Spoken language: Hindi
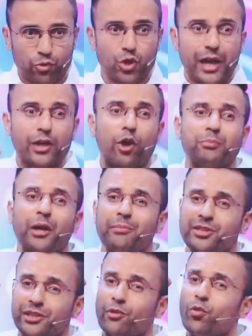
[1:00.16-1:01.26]
वो जो हेलीकॉप्टर
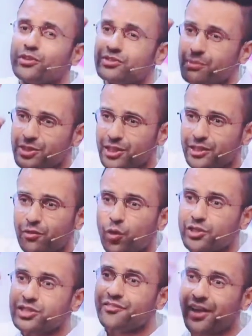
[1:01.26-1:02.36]
भेजा था वो किसने भेजा था
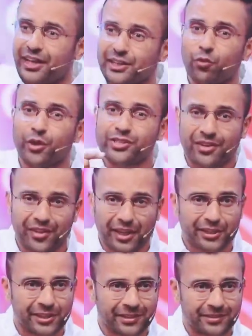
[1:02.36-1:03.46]
वो रस्सी फेंकी थी वो किसने
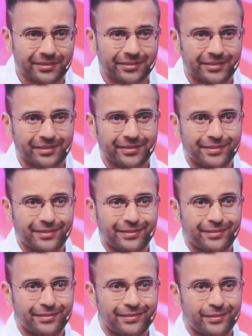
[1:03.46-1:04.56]
फेंकी थी
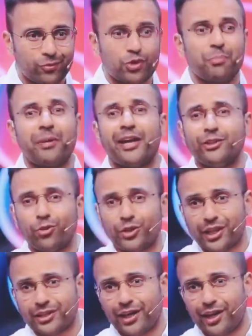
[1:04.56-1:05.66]
वो सब मैंने ही तो
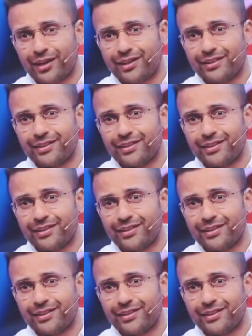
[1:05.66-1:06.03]
किया था